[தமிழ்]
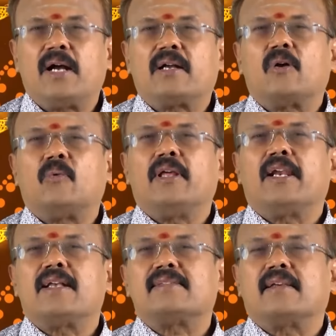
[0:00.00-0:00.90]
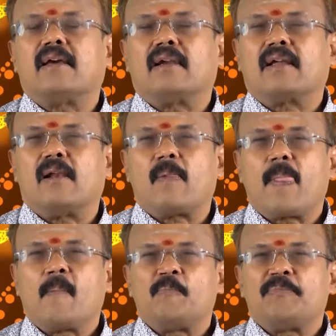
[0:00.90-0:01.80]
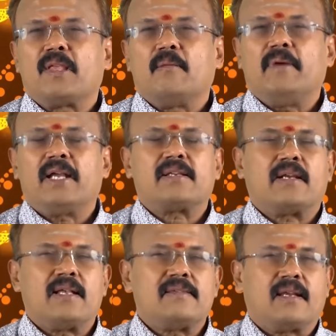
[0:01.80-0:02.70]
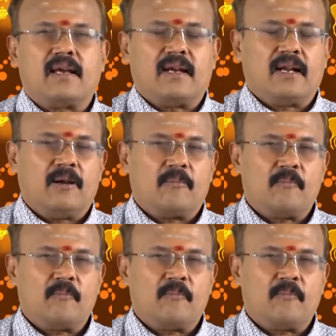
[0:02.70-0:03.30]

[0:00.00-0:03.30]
பார்க்கக்கூடிய ராசிக்காரர்கள் மேஷ ராசிக்காரர்கள்